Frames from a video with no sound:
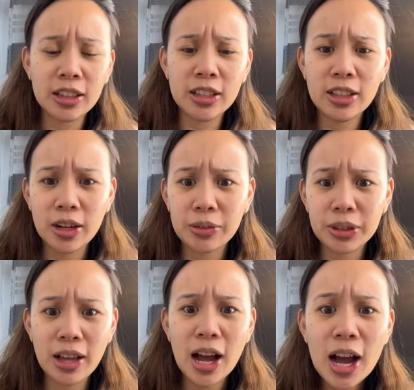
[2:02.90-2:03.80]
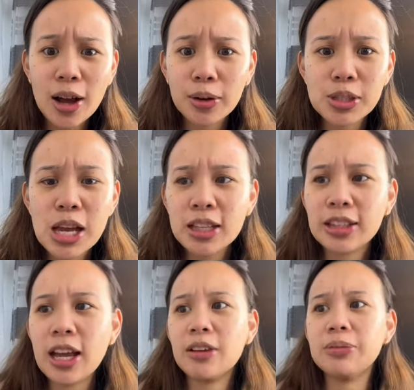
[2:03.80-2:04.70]
inherit the house.
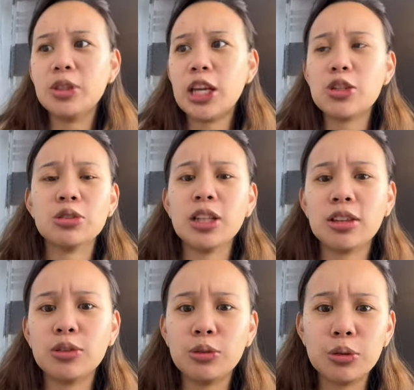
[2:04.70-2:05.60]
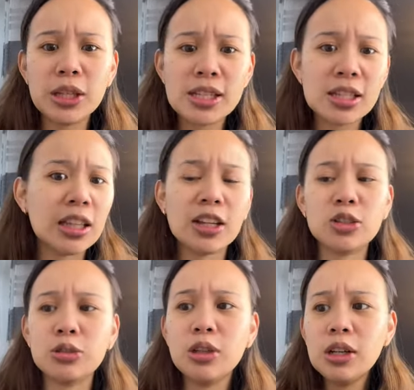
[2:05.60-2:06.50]
They have, they should not to do this. They
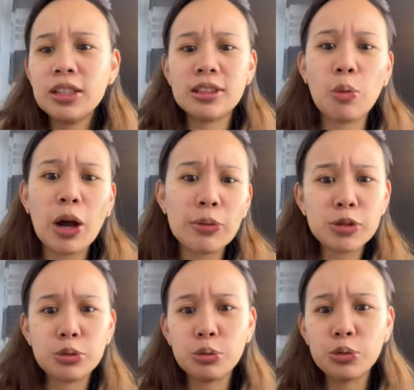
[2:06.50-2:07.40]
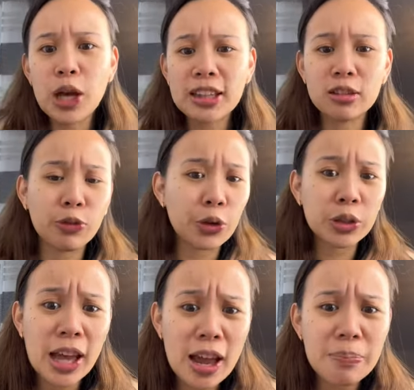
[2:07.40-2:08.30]
should, the wife should do that for
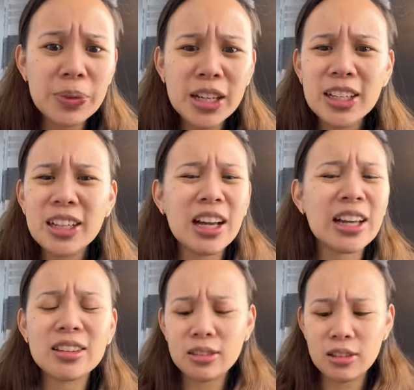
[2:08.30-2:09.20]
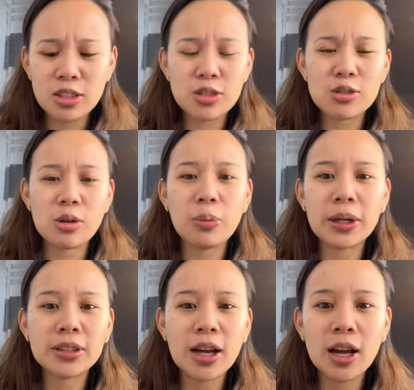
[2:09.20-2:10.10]
them. And
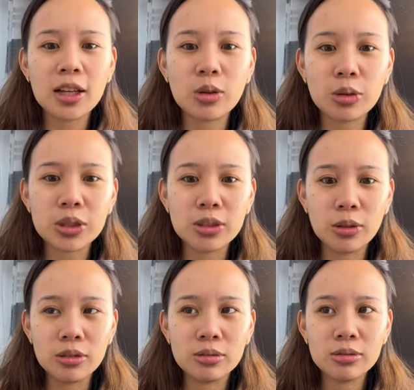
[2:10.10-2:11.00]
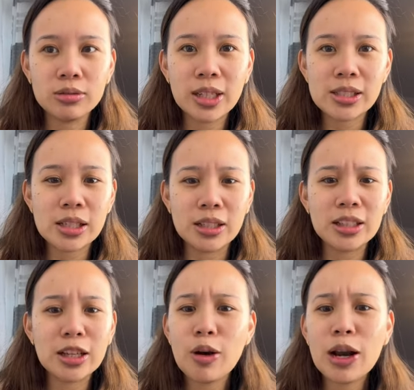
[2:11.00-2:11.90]
sobrang nakaka-toxic nun. As in,
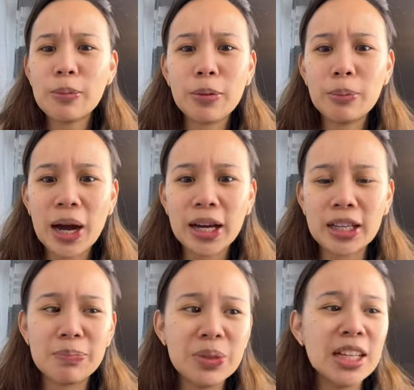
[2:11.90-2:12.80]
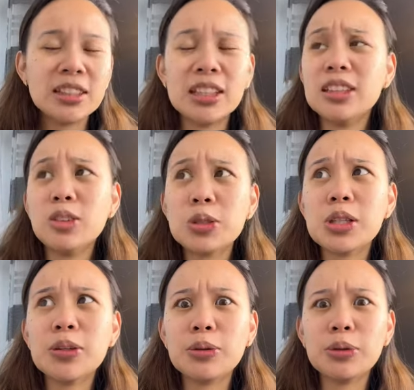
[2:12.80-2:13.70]
hindi ko alam kung bakit. Dito sa
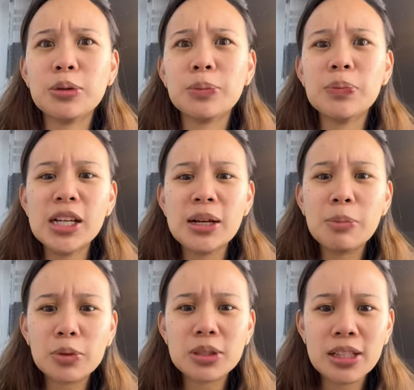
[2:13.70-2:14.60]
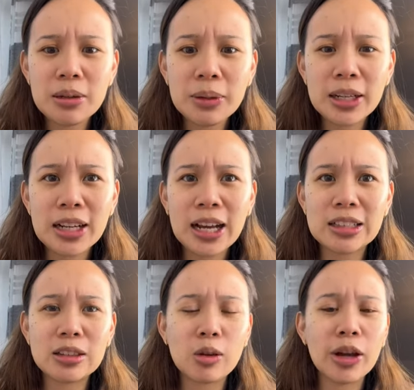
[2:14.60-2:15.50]
Europe, mostly ng mga
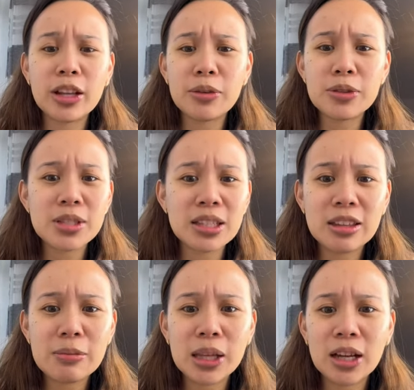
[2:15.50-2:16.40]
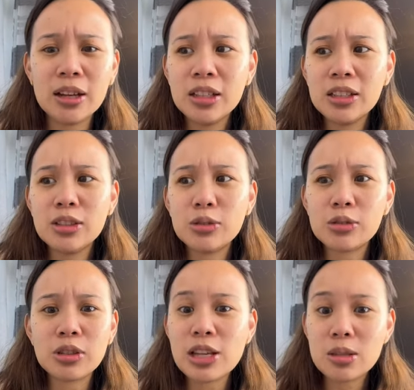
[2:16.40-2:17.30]
lalaki dito, I never seen them na yung
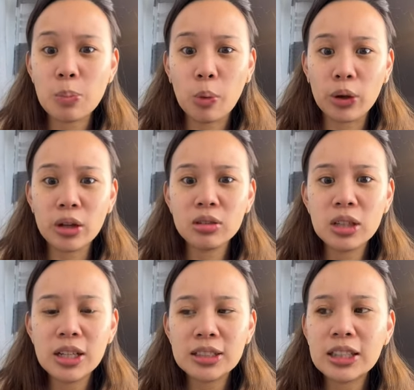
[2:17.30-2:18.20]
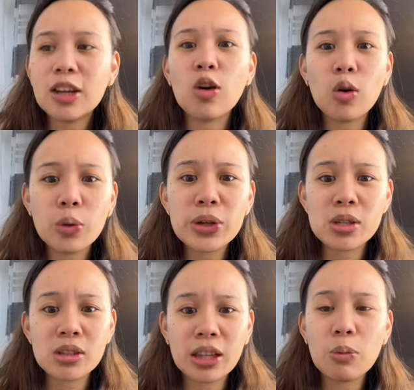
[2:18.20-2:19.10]
spoiled. They always,
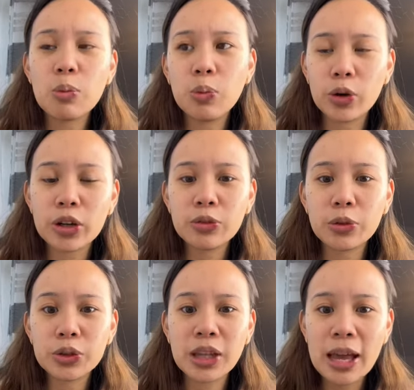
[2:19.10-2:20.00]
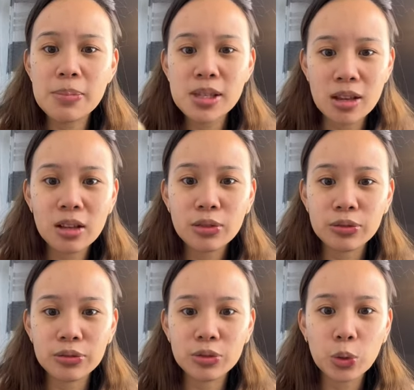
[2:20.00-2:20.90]
they work for themselves
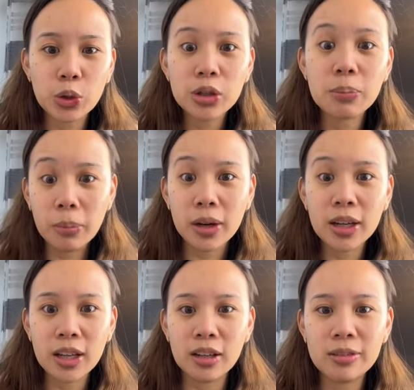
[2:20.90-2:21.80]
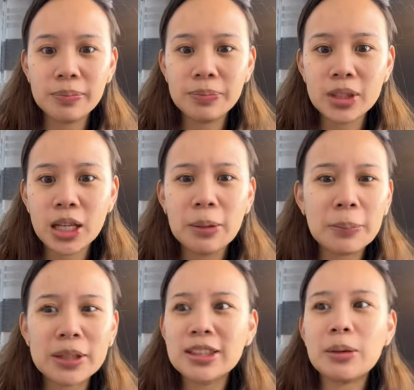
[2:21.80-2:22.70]
to earn money.
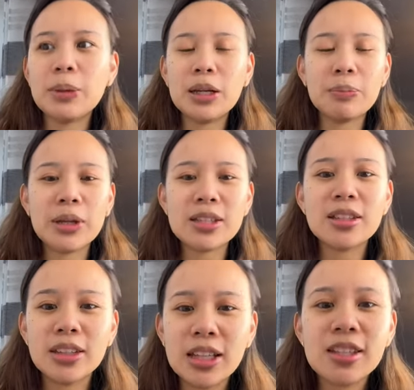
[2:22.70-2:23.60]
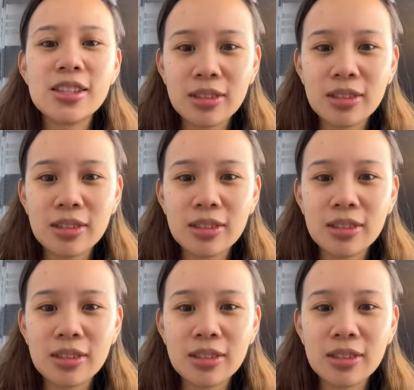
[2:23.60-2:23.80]
But in the Philippines, they just